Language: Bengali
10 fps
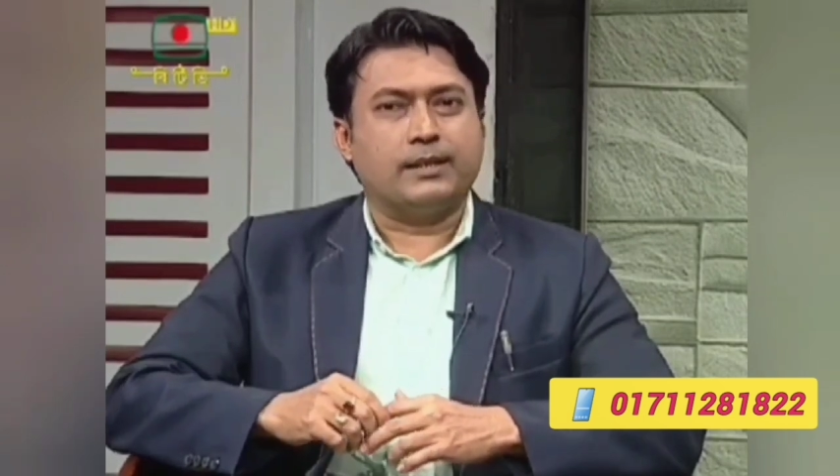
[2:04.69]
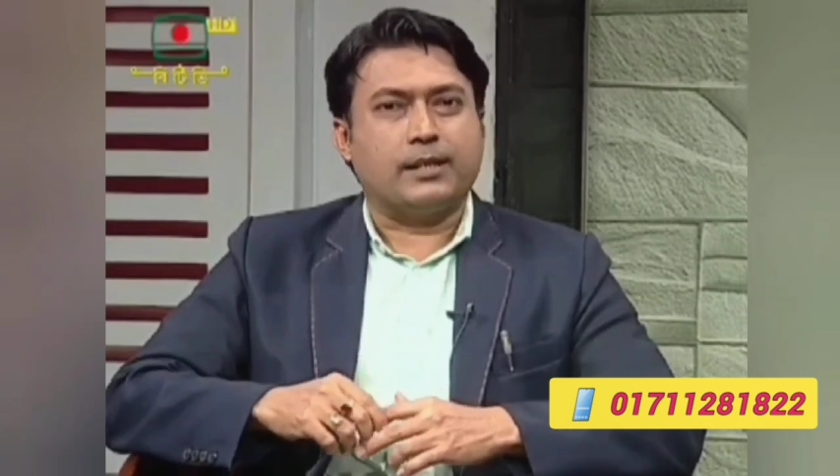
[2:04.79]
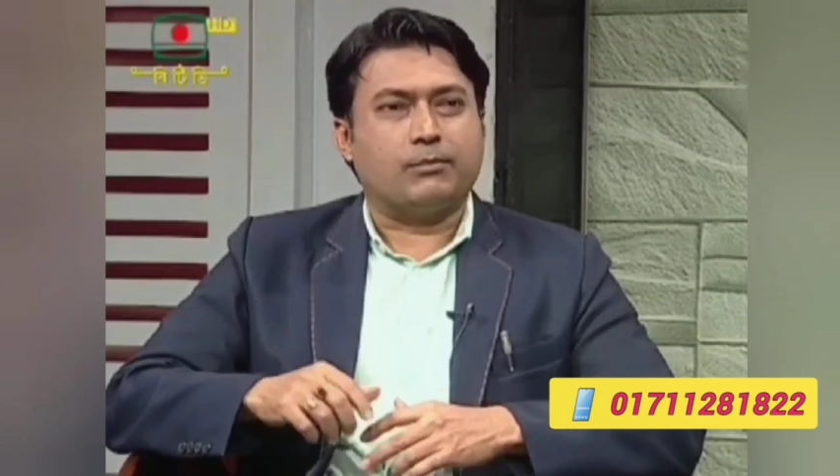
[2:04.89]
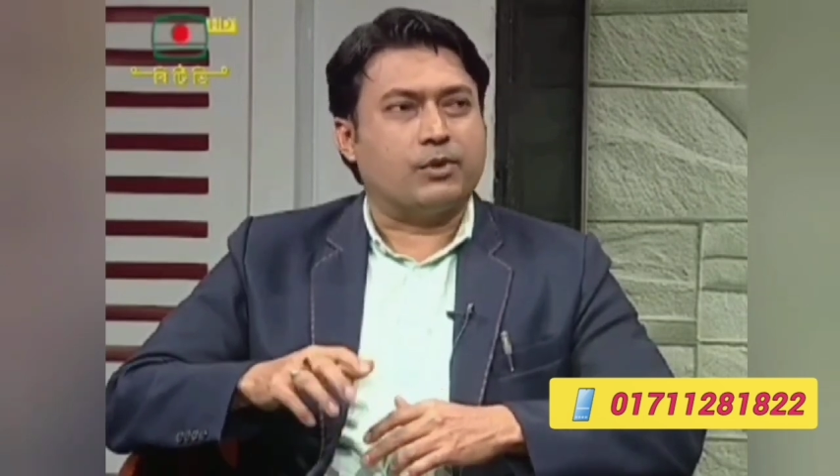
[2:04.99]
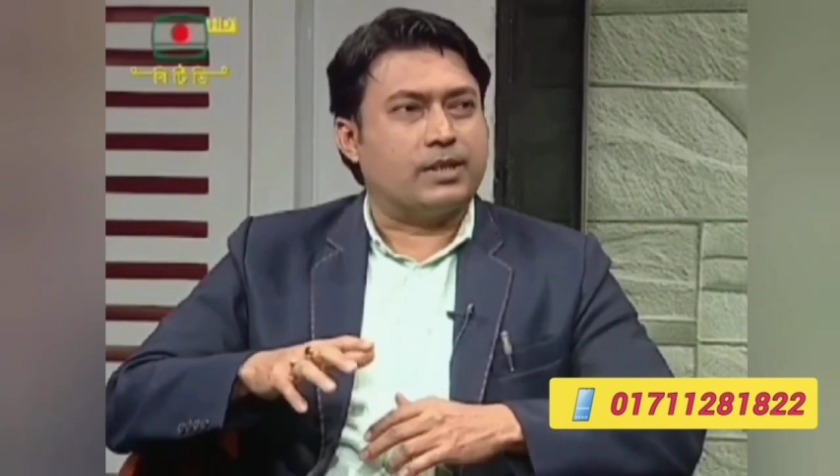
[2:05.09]

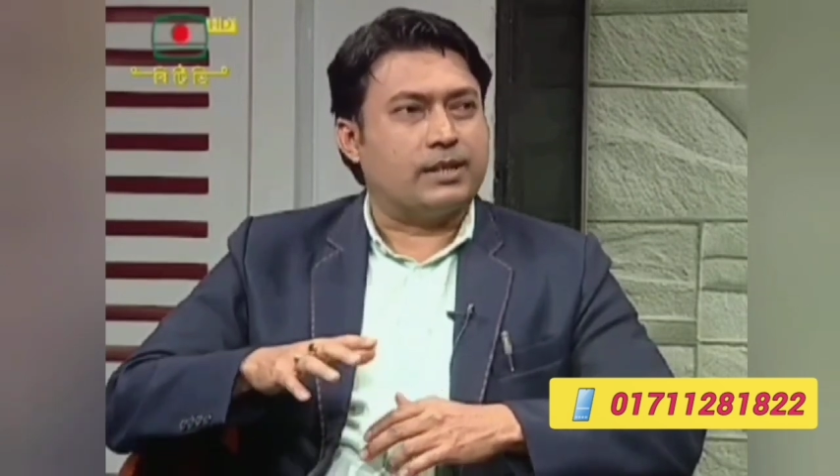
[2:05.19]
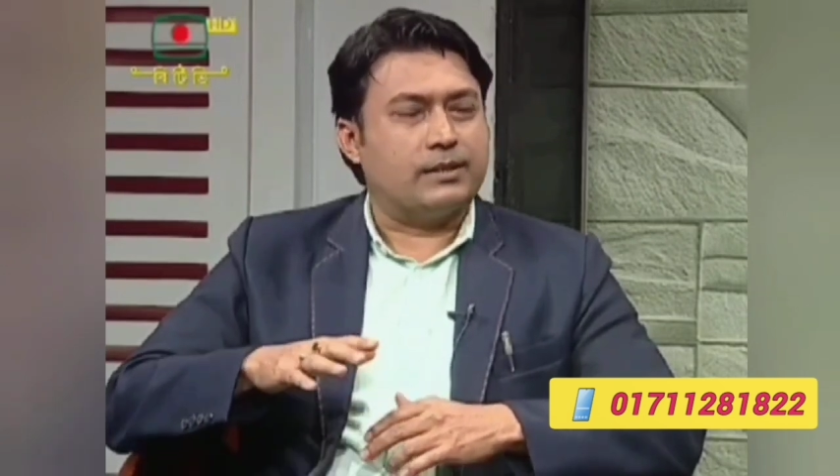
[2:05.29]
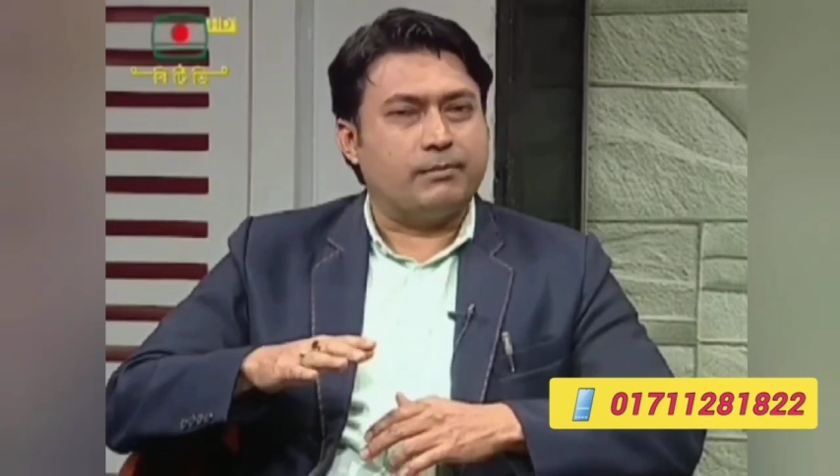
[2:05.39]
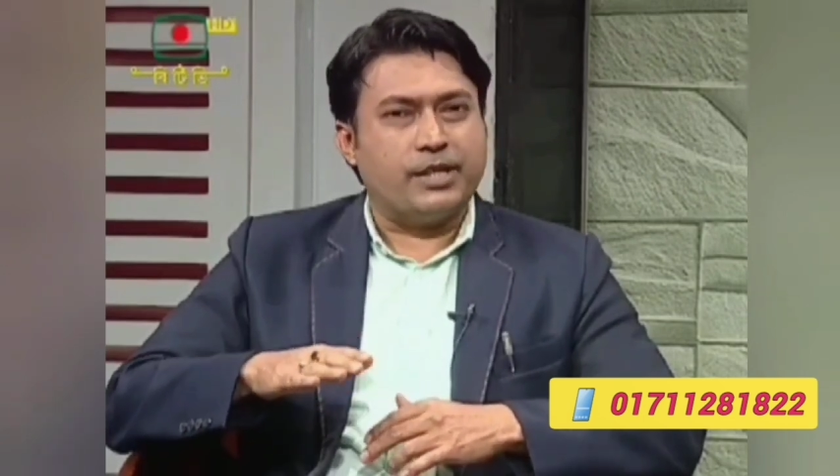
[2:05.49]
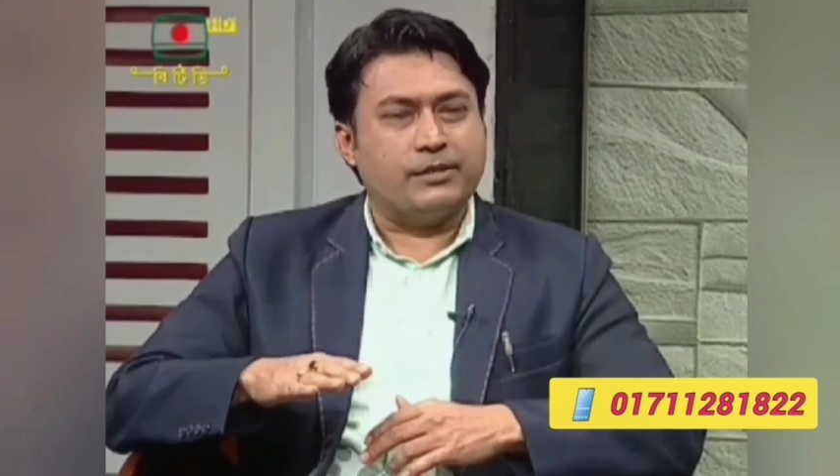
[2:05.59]
তারপর
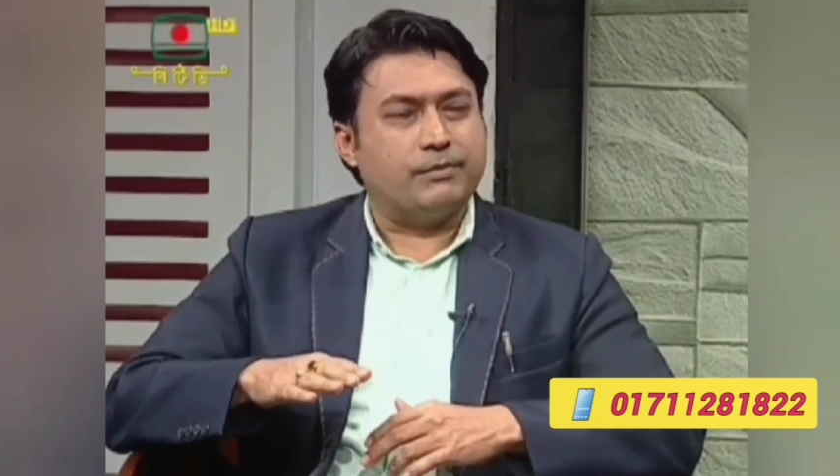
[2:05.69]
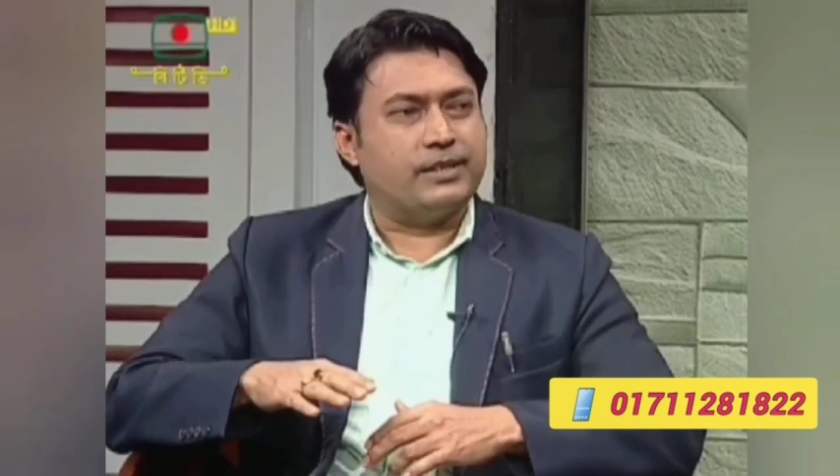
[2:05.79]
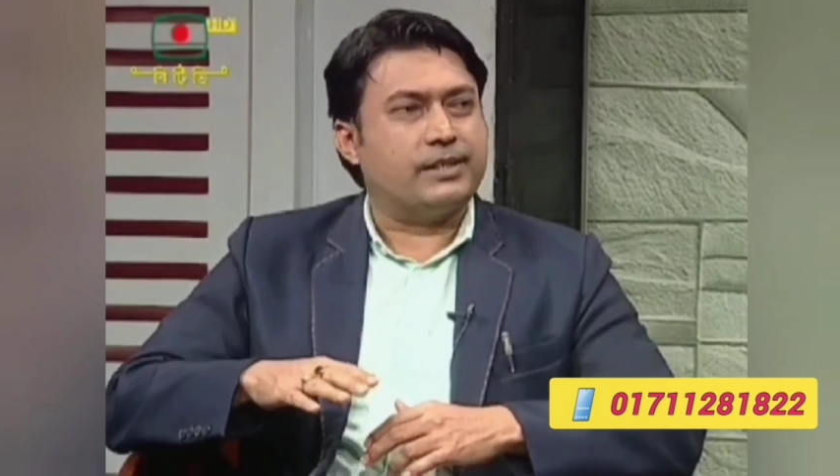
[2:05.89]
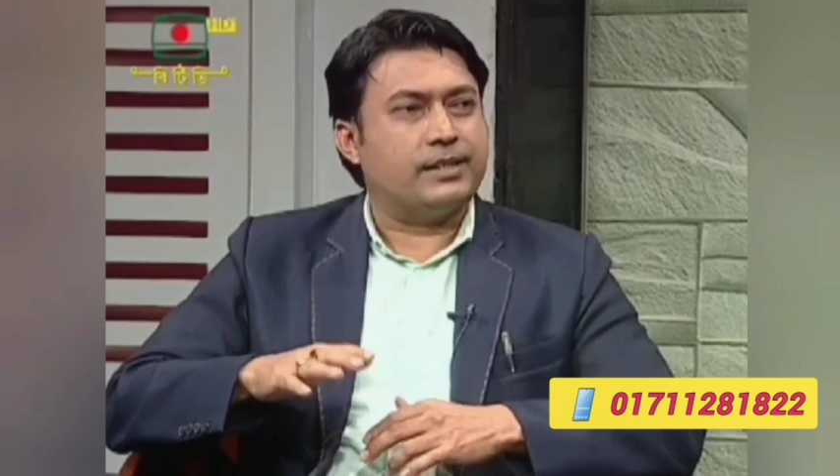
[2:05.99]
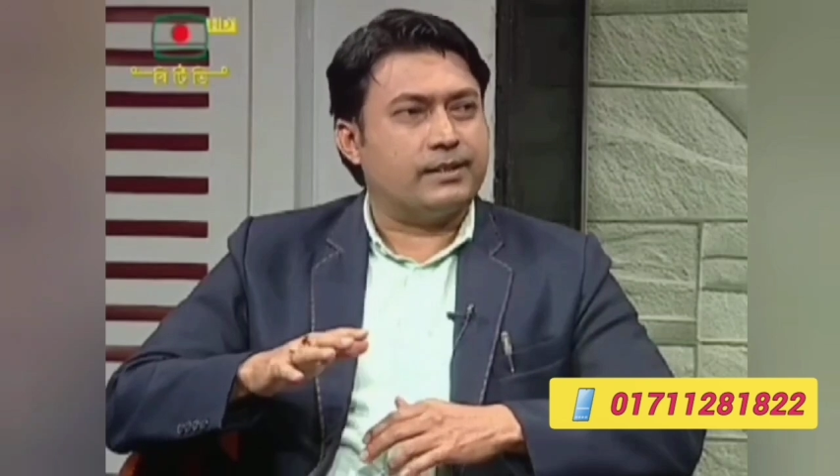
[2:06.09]
তাদের
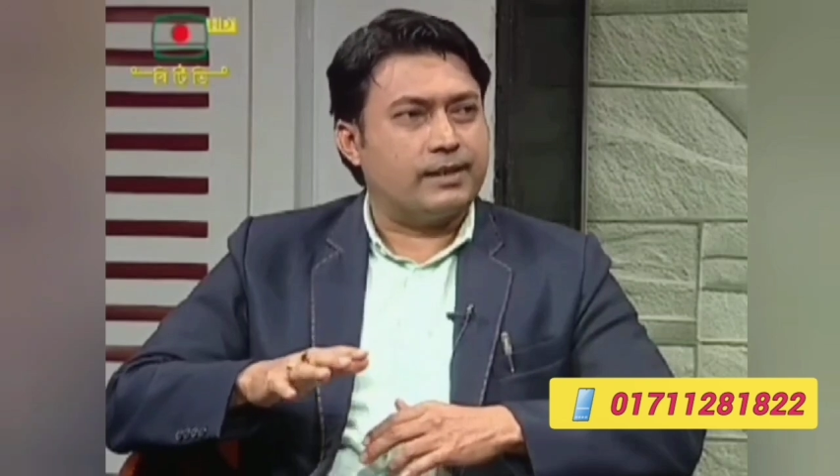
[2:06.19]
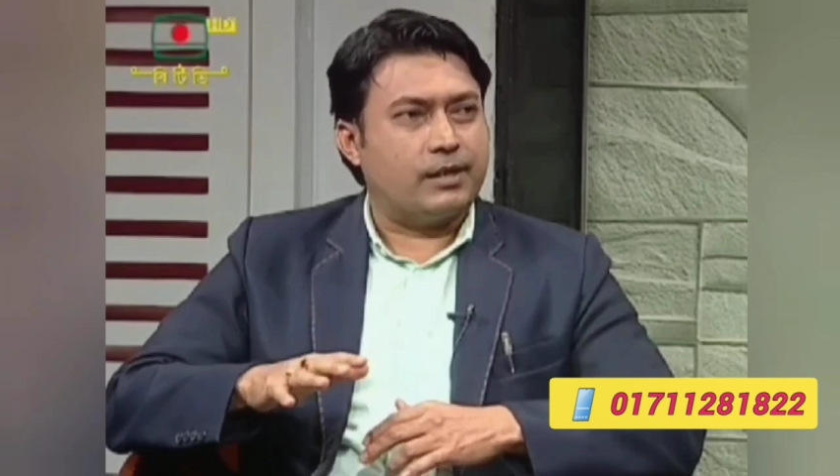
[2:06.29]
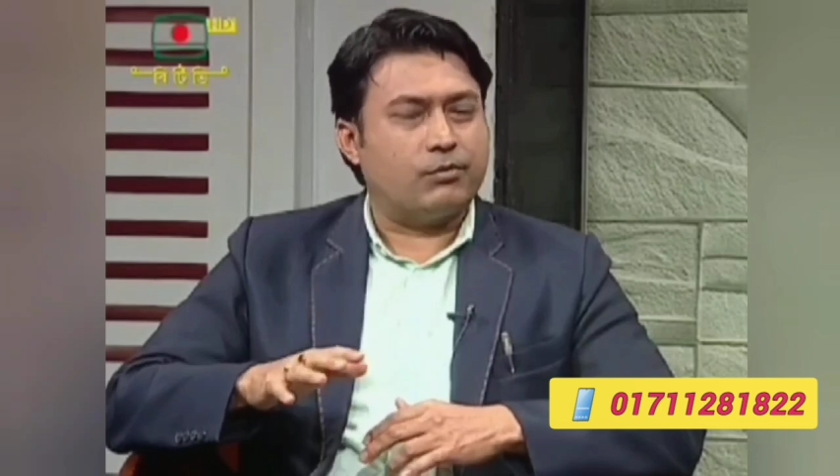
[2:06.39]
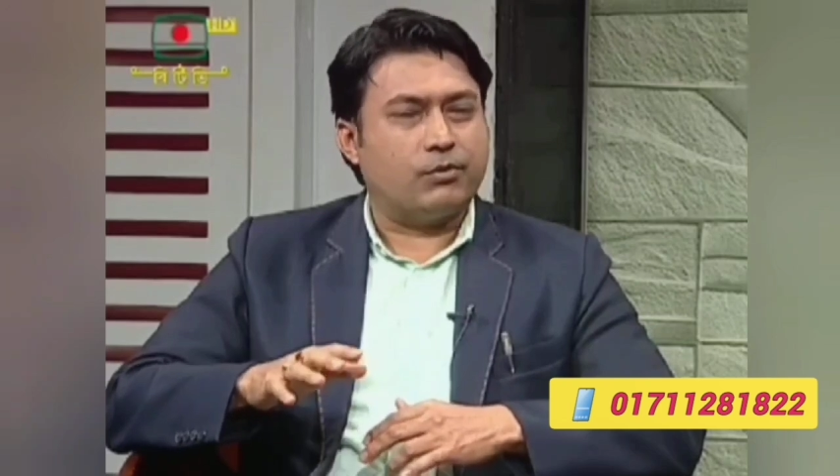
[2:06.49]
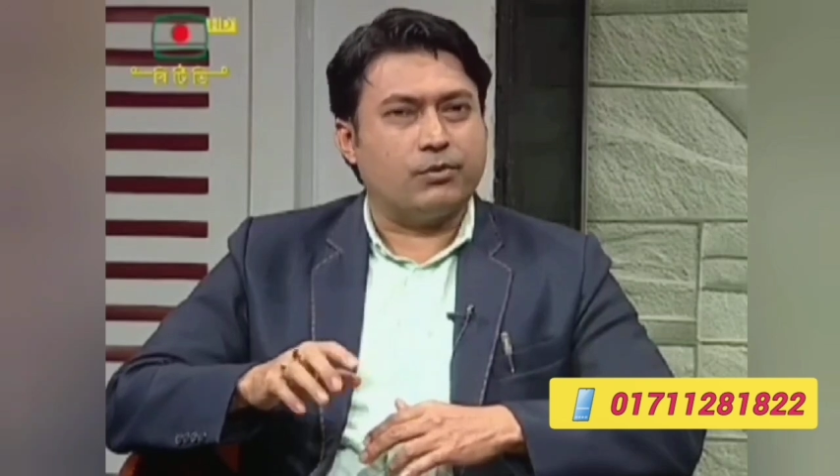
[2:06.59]
বেজমেন্টে
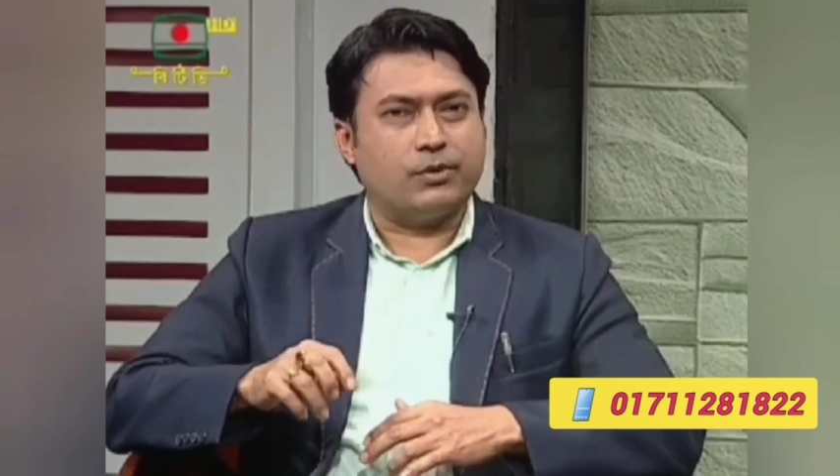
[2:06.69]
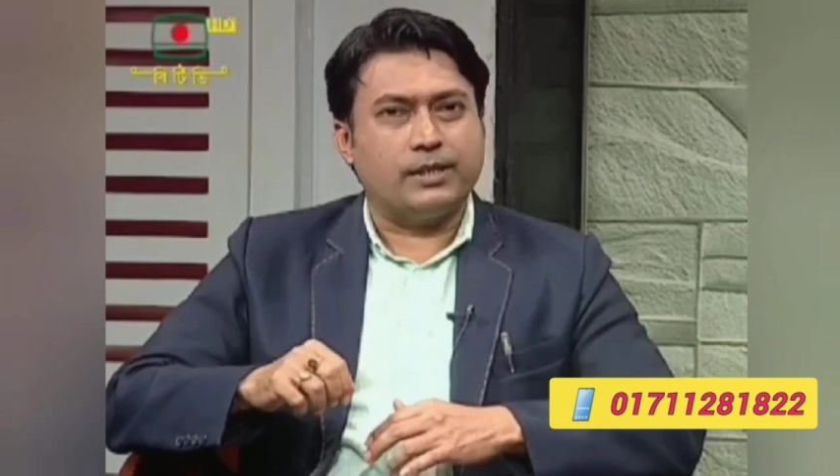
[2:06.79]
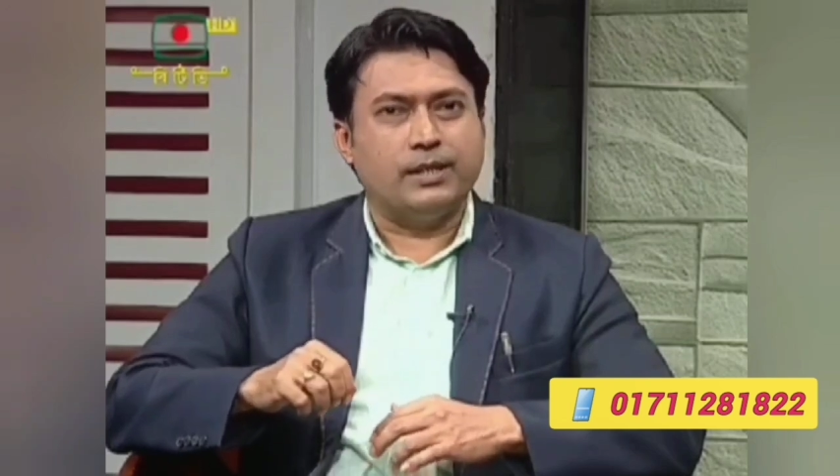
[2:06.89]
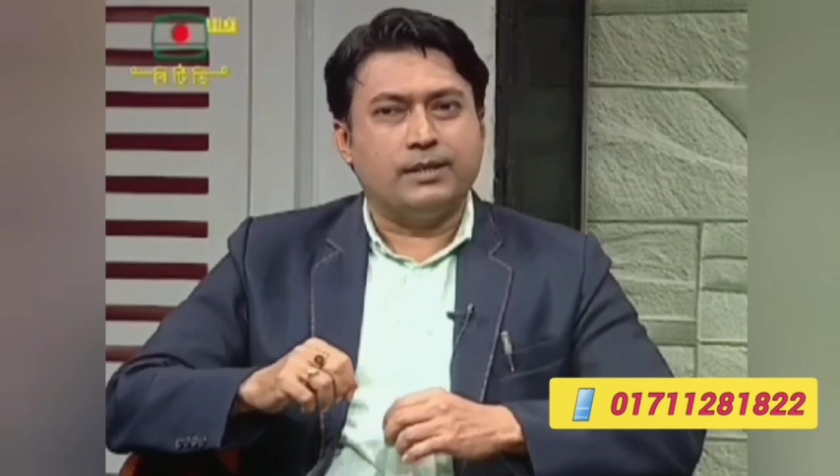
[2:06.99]
গ্রাউন্ড ফ্লোরে